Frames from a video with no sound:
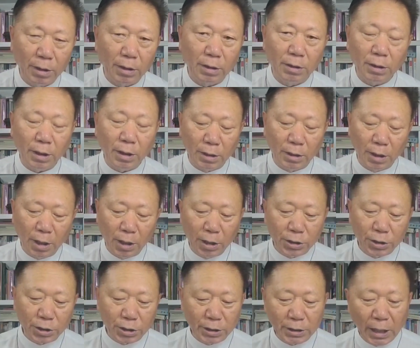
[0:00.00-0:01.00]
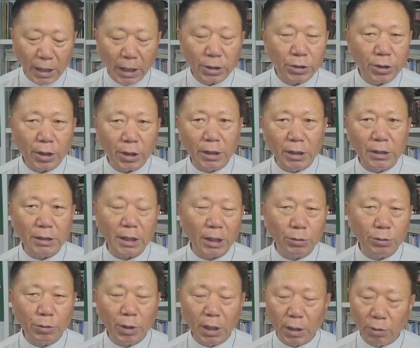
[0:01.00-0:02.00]
이러한 신약적인
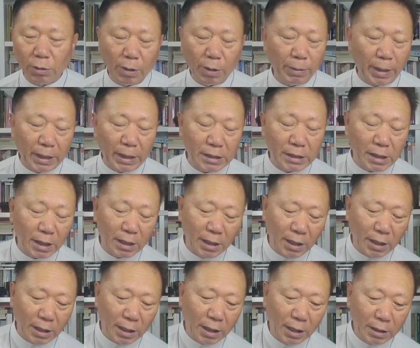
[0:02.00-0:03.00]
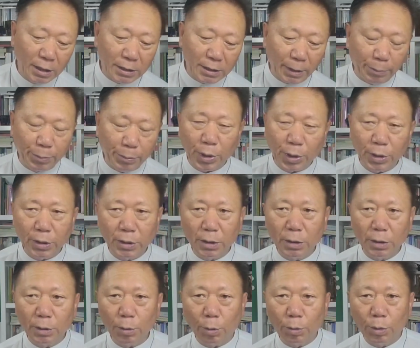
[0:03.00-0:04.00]
사두개인과 바리새인에 잡혀
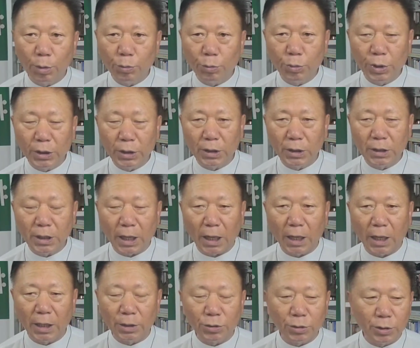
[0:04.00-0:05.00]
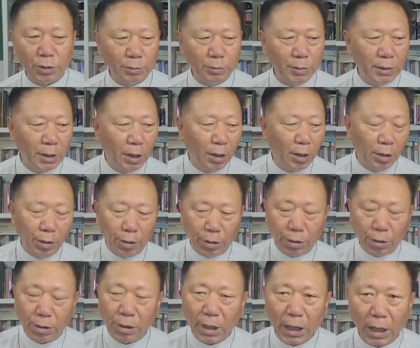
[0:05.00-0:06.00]
있는 오늘 우리들을 향하여 주님은
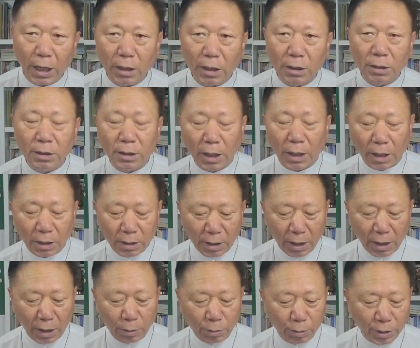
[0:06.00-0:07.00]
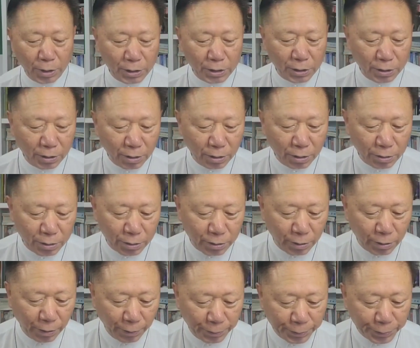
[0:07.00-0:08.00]
허라 얘기를 하고 계시는
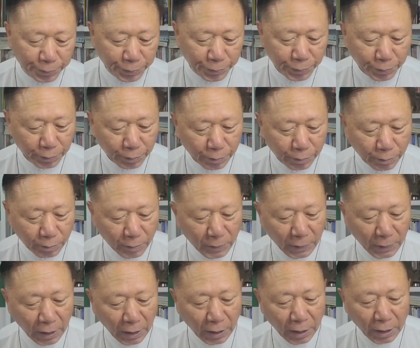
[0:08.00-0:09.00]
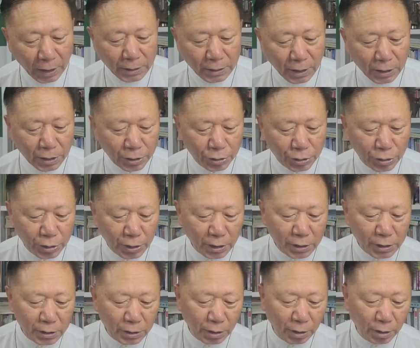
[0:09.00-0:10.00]
것이죠. 자
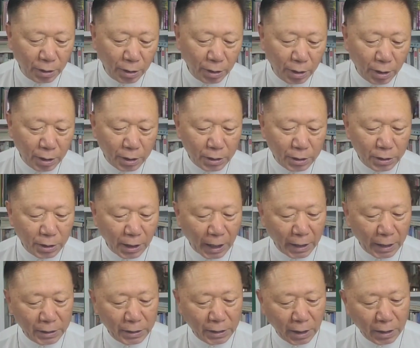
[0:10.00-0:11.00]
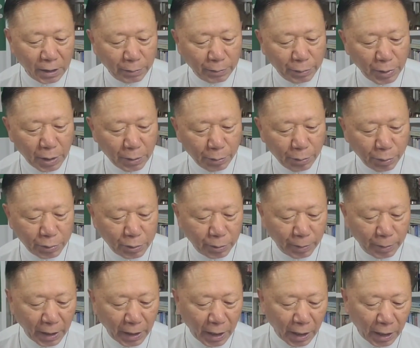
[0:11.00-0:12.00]
예수님께서 이제 가이사랴 빌립보
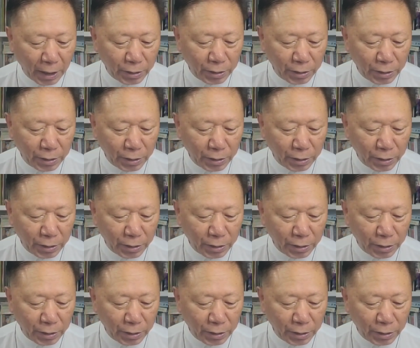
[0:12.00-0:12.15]
주방에